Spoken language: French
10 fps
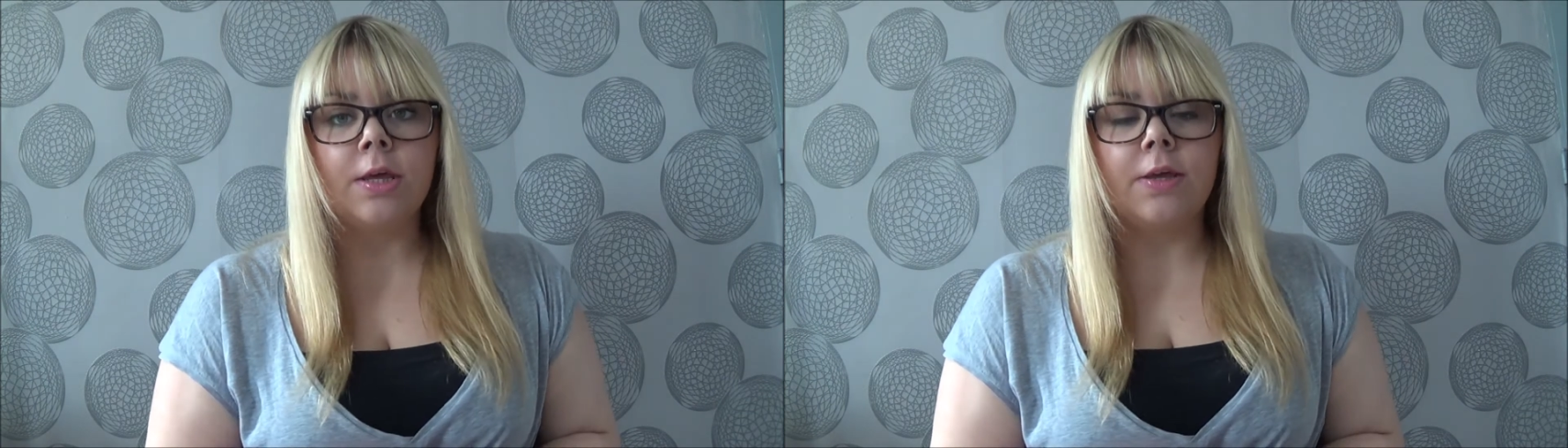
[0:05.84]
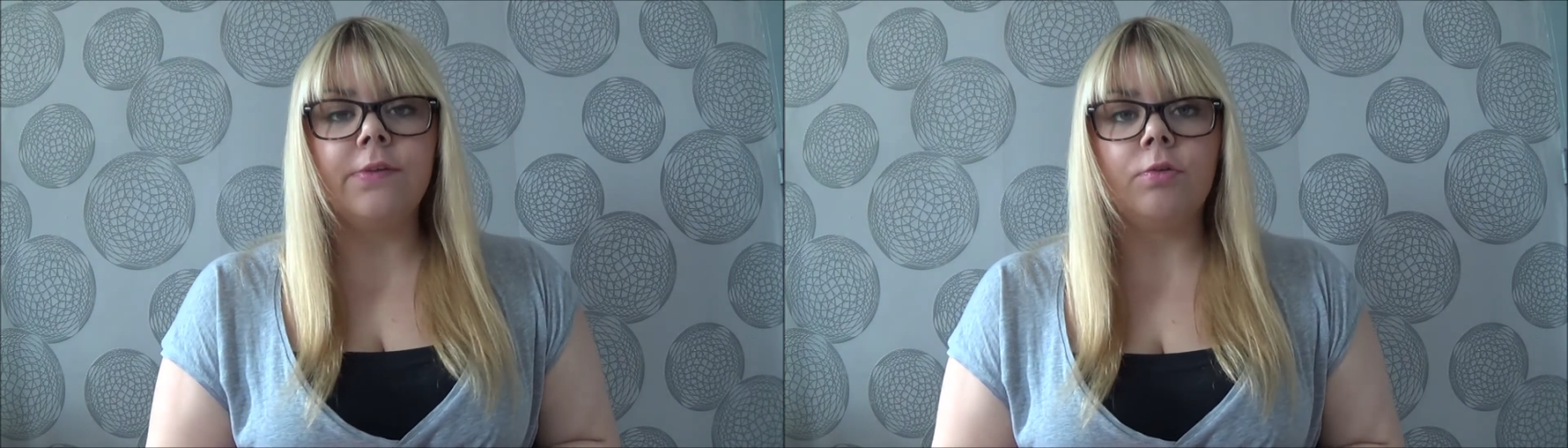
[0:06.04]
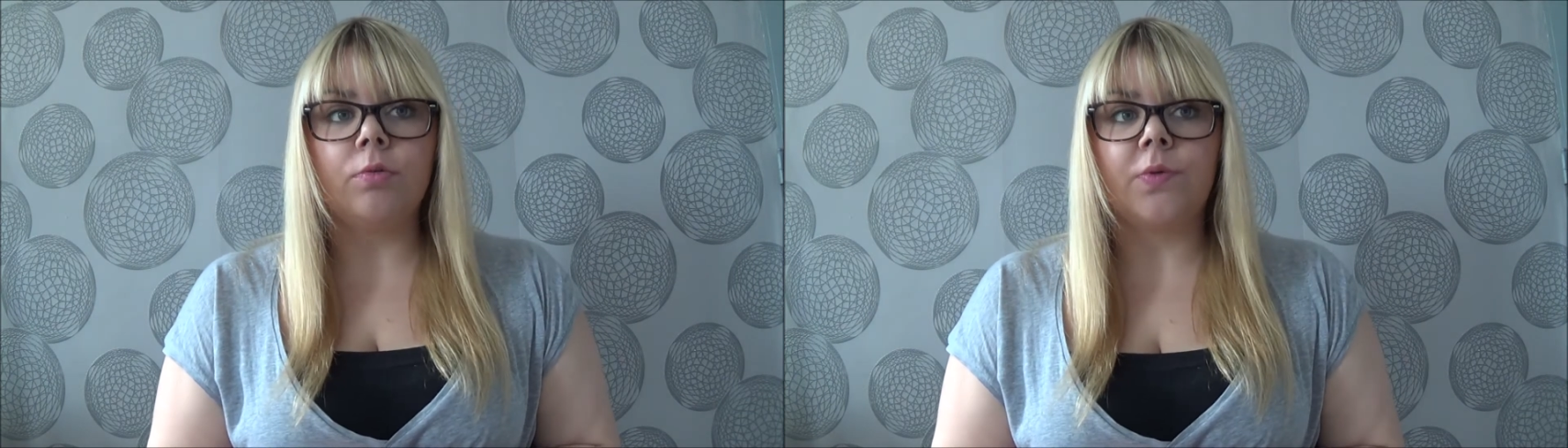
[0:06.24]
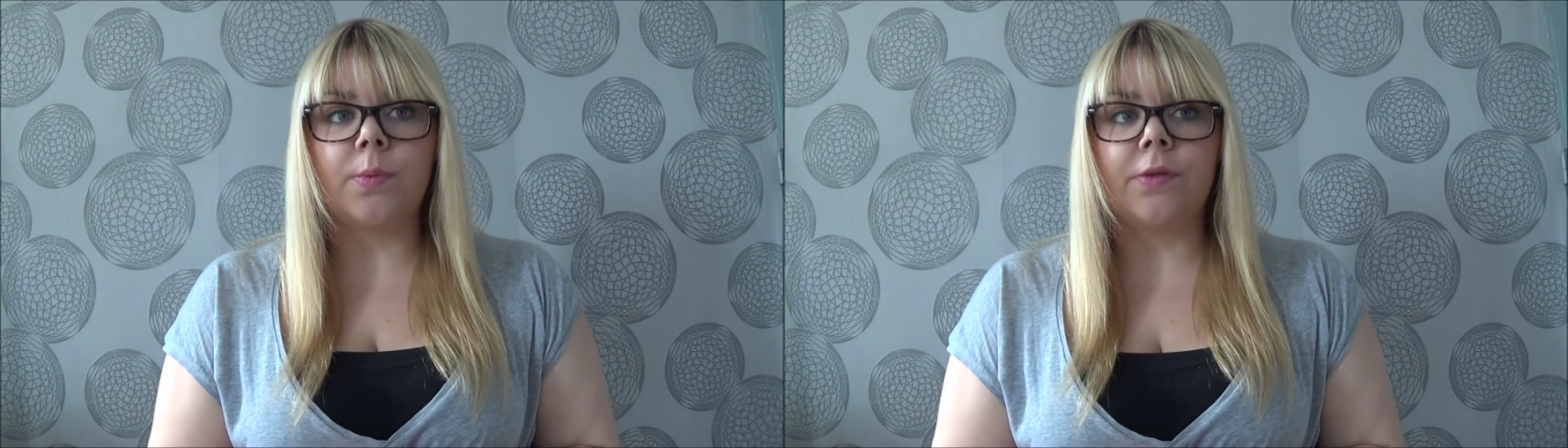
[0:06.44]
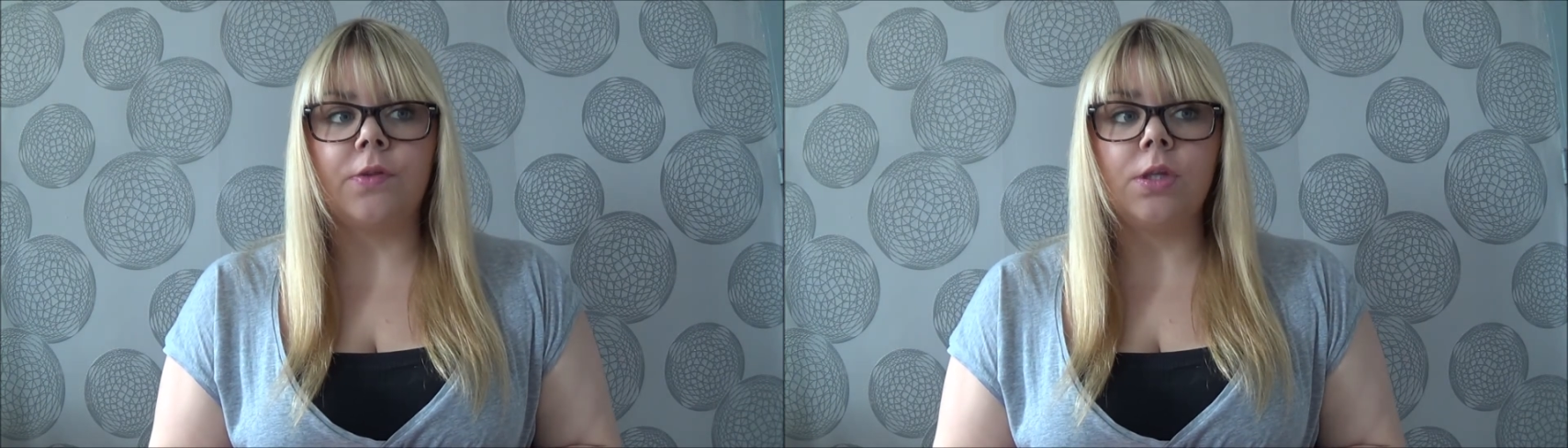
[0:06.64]
et c'est une
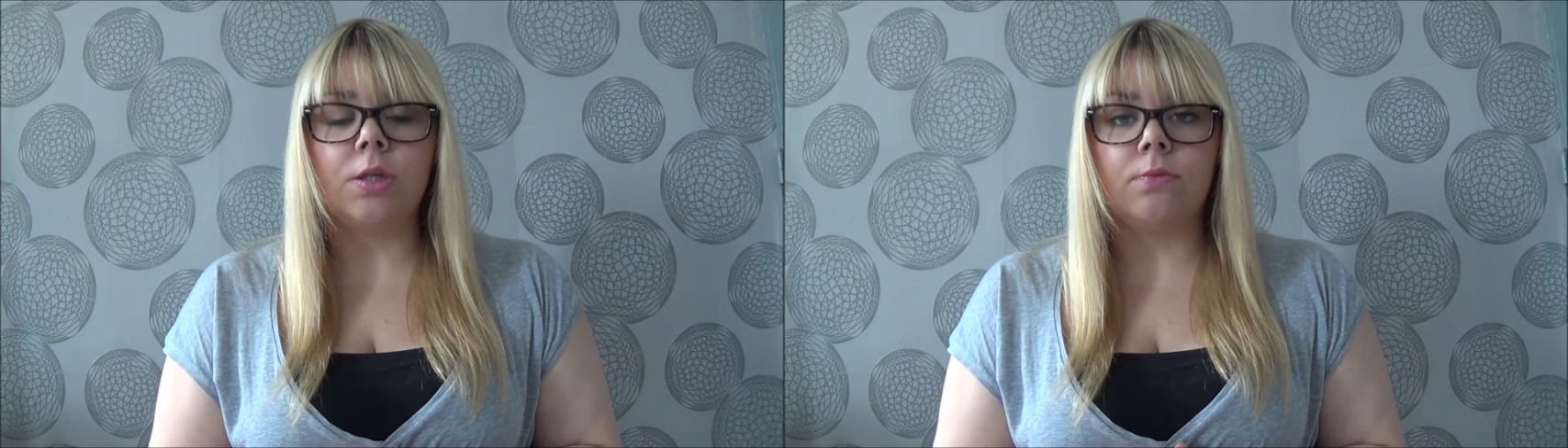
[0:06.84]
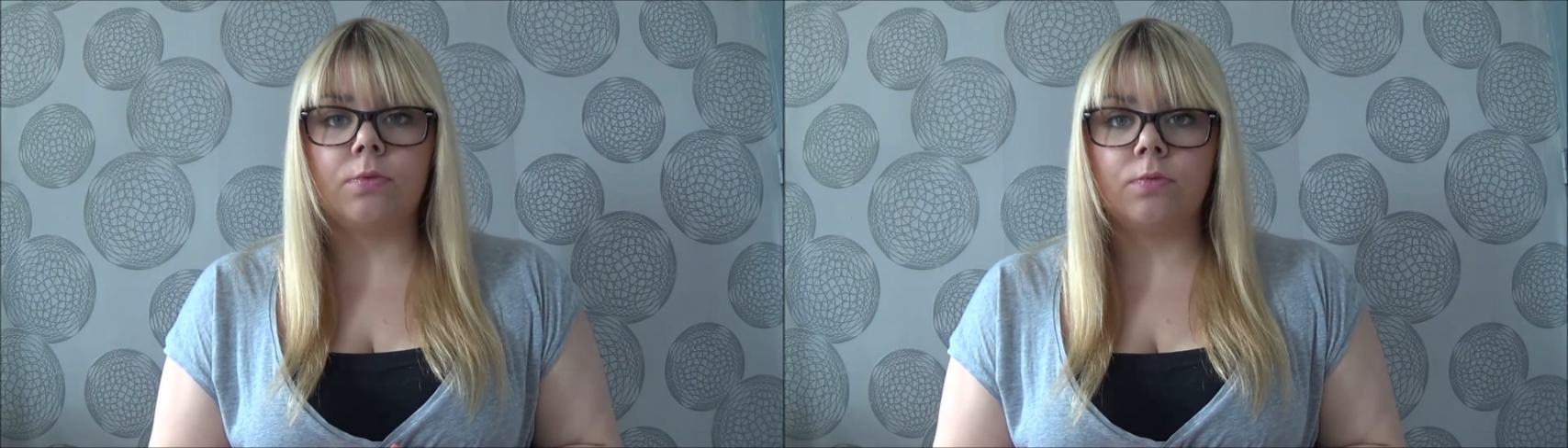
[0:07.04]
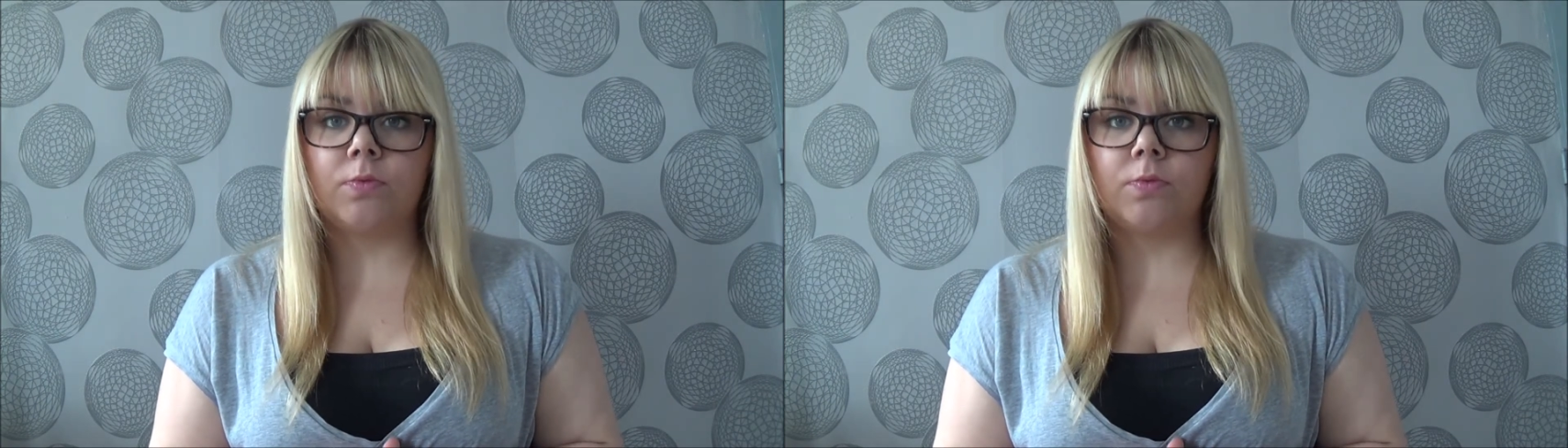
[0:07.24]
pharmacie qui vend